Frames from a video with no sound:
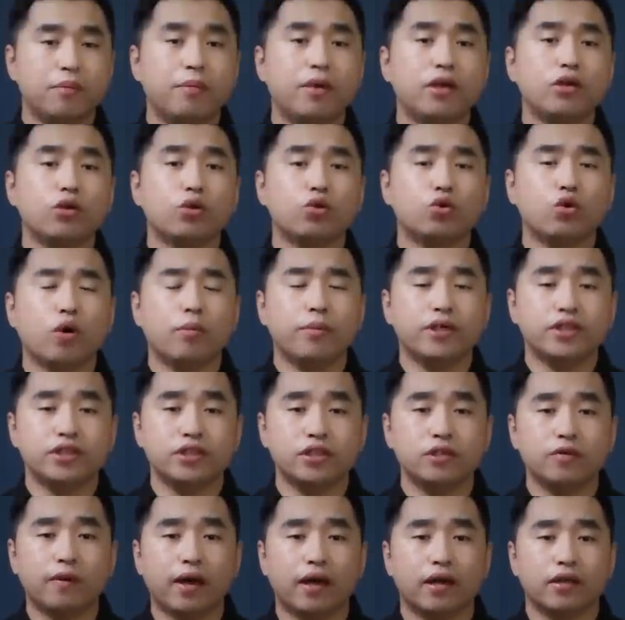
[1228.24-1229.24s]
人们又多么
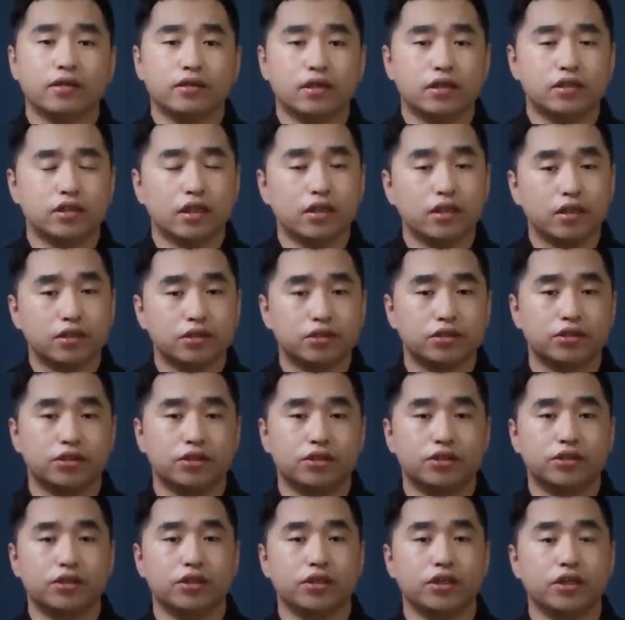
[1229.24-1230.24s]
希望这真的
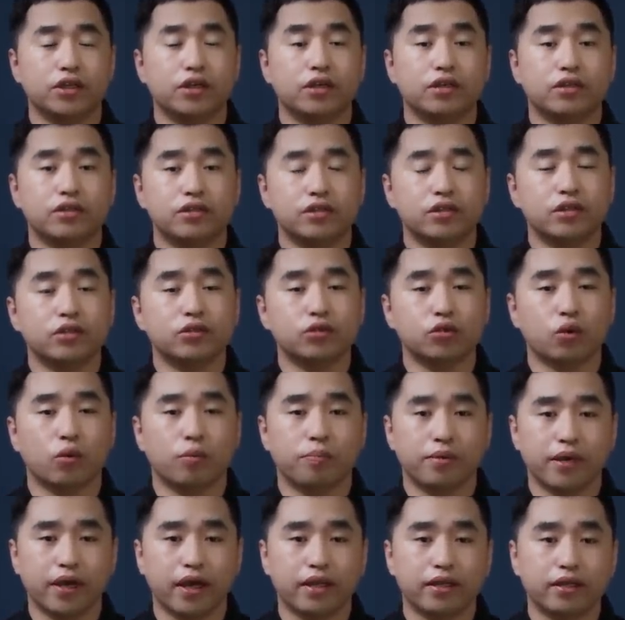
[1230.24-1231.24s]
只是一个惊
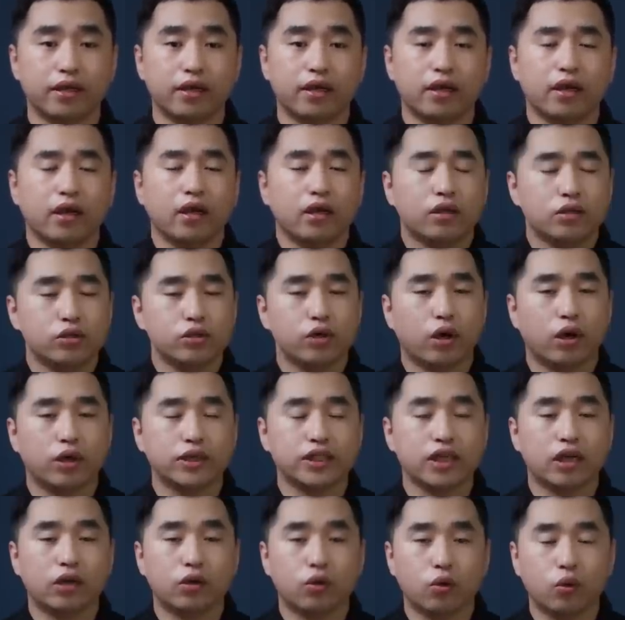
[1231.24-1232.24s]
悚片呢？就好
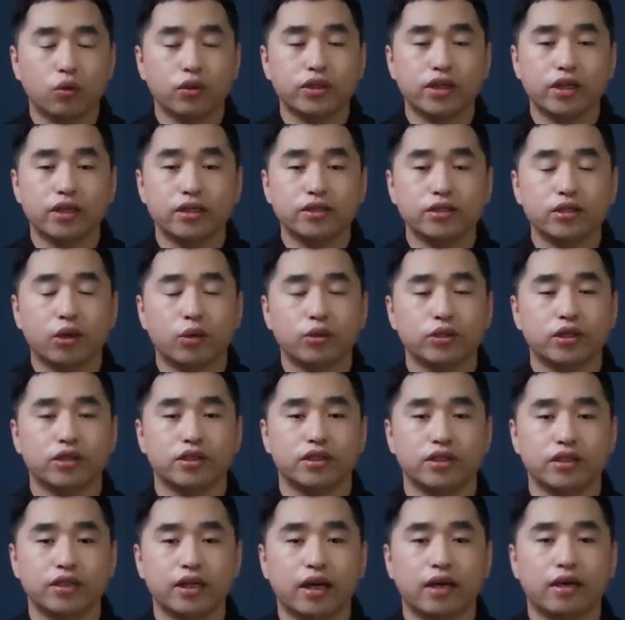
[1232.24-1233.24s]
像蝴蝶效应
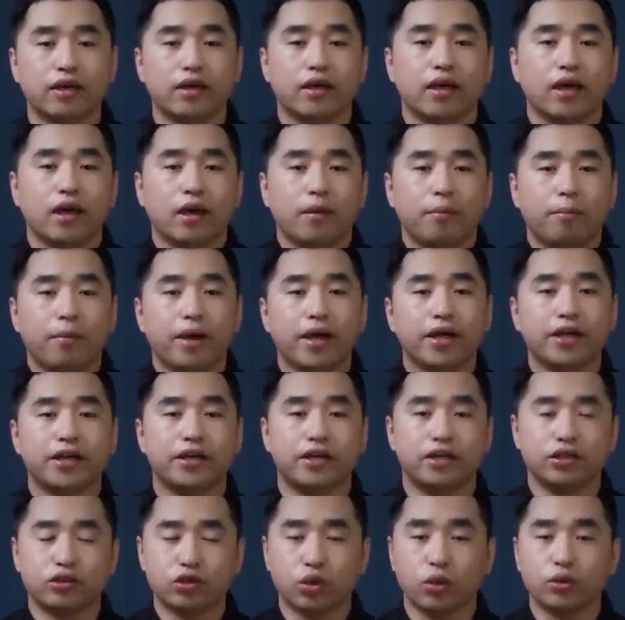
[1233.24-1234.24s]
一样，迈克
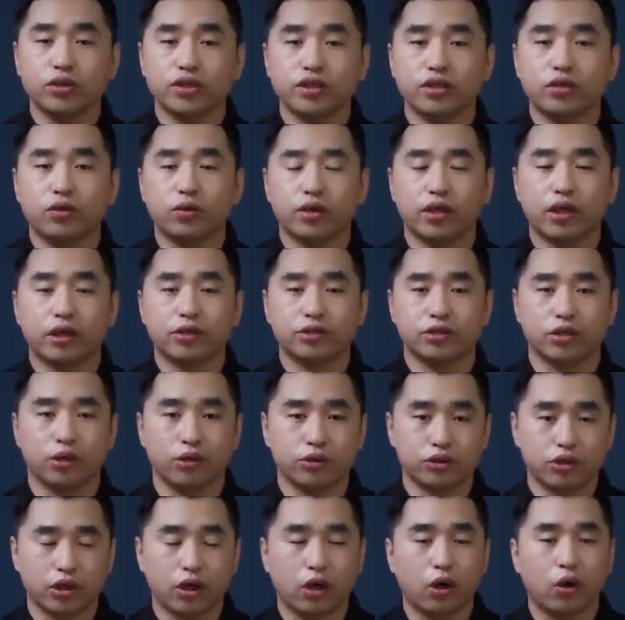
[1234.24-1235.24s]
尔重新回到
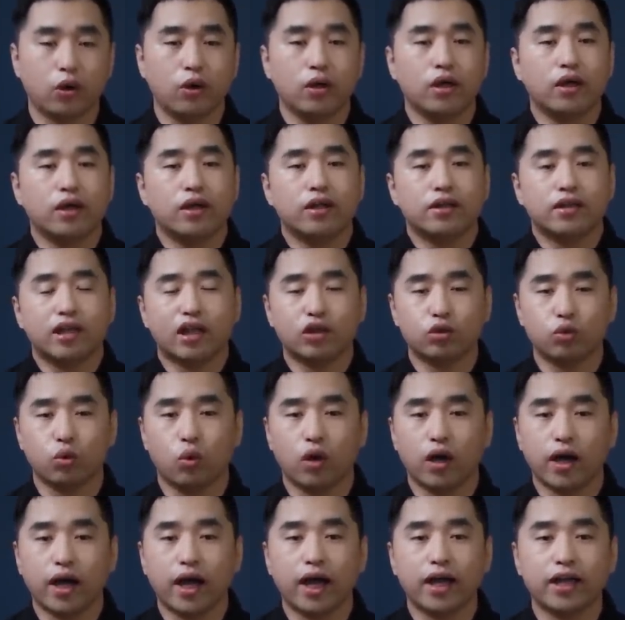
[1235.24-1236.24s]
小时候，他
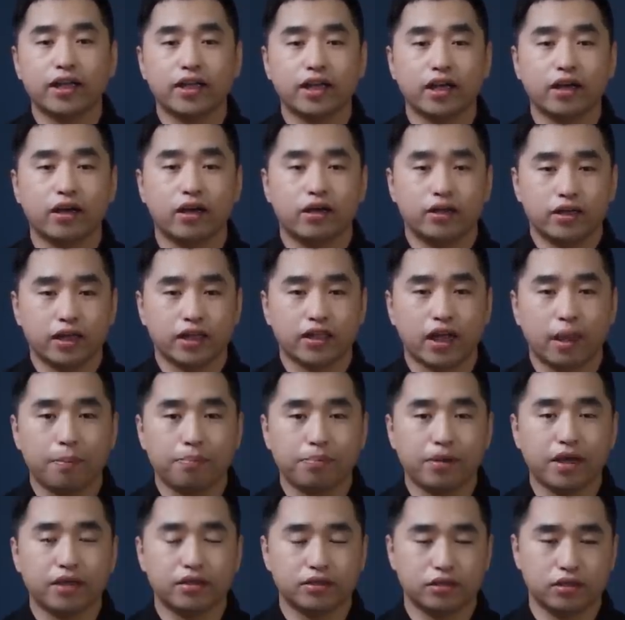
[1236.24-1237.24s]
躲开了那个让他
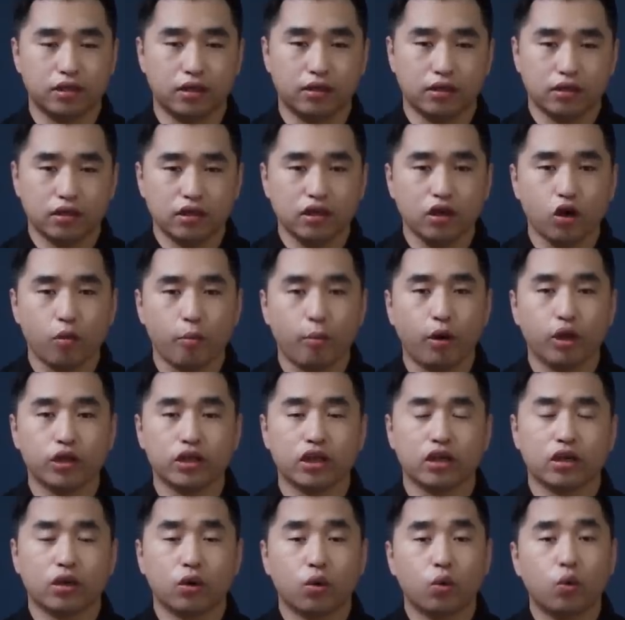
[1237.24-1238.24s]
变成恶魔
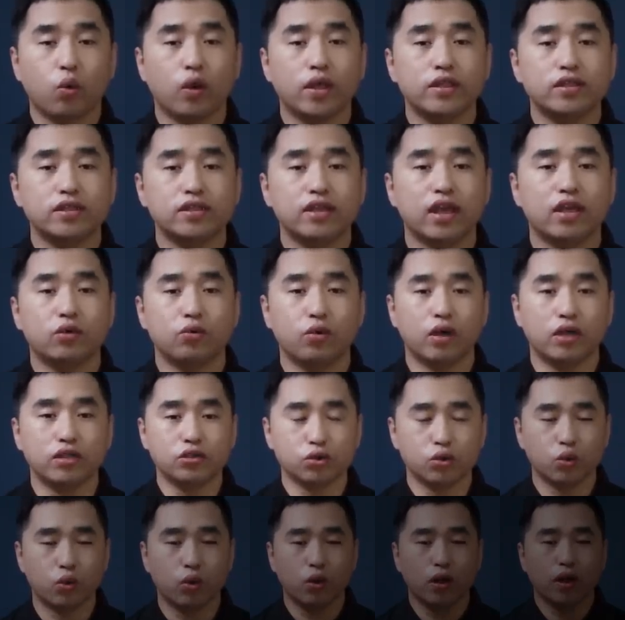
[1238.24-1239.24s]
的关键元
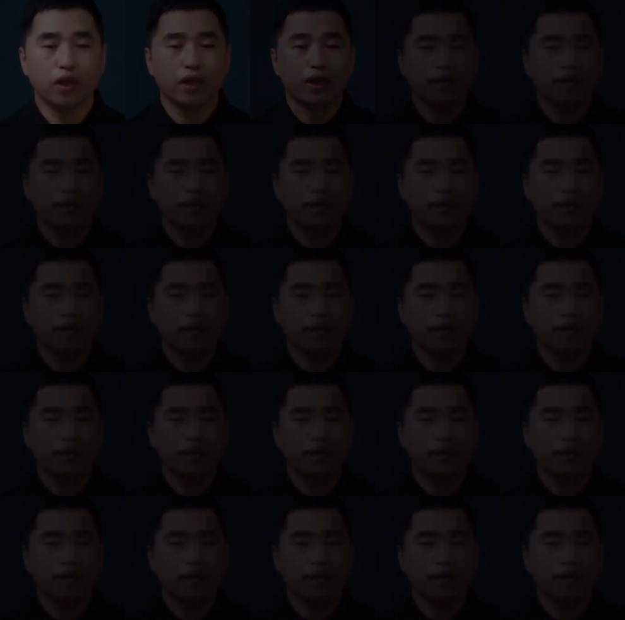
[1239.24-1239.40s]
素，